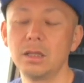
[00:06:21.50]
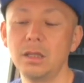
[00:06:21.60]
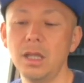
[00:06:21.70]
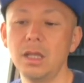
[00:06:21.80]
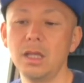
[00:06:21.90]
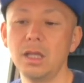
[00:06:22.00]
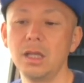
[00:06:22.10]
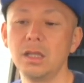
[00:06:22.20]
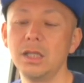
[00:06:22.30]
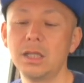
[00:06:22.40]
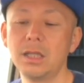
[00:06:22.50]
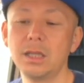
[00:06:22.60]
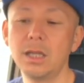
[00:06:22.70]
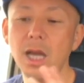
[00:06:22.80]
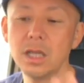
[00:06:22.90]
で、えー、いっ
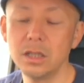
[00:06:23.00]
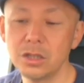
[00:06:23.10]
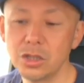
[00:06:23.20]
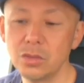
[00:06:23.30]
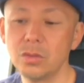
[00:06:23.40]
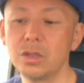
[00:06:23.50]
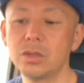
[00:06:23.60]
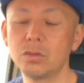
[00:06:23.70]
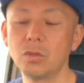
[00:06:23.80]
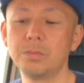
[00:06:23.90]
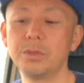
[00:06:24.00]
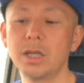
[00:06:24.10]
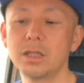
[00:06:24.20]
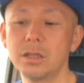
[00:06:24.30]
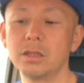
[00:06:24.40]
かいに治療に行くと
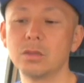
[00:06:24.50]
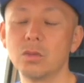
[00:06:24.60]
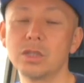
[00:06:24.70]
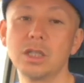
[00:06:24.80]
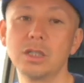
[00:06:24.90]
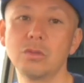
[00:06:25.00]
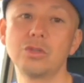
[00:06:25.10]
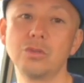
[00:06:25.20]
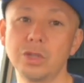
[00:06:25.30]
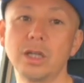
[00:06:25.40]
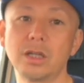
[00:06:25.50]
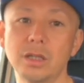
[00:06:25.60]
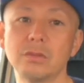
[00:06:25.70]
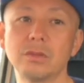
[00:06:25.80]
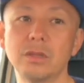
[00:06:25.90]
プラスごせんえんの治療費がか
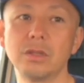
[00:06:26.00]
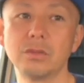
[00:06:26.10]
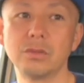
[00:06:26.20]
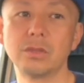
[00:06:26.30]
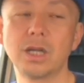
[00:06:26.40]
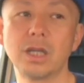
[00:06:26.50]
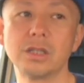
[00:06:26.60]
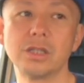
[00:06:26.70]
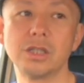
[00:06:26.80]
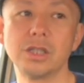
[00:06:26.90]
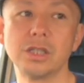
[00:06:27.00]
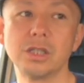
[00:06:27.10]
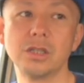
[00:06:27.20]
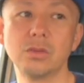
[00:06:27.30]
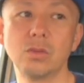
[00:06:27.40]
かるっていう感じ
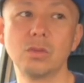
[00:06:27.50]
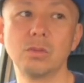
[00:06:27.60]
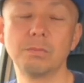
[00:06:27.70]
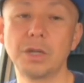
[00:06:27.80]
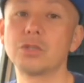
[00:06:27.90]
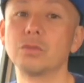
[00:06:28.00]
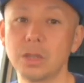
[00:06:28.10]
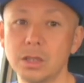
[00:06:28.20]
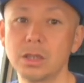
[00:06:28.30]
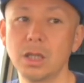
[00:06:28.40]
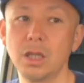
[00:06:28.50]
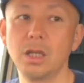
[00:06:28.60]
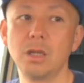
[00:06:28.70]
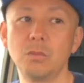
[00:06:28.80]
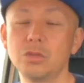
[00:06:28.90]
の場所です。
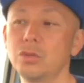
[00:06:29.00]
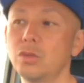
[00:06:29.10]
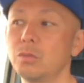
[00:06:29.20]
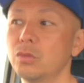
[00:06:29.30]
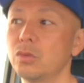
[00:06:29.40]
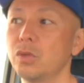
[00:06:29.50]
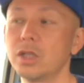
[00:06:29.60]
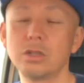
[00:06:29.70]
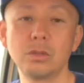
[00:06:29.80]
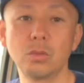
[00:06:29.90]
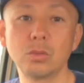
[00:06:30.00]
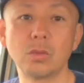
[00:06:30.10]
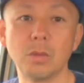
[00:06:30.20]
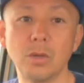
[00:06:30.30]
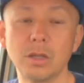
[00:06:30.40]
もちろんねもっとお安いとこ
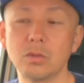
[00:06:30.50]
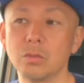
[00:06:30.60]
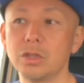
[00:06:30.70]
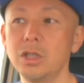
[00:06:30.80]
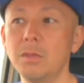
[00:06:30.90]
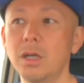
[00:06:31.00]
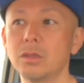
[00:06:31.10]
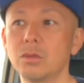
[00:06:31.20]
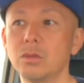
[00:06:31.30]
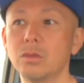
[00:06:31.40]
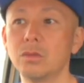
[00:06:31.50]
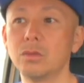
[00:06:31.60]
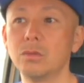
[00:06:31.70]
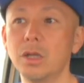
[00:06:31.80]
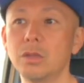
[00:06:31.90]
とかもあると思います。今あ
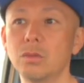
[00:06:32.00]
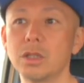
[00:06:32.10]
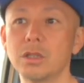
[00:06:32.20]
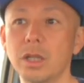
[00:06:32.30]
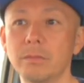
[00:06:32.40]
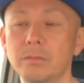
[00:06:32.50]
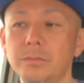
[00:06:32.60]
のー、割とですね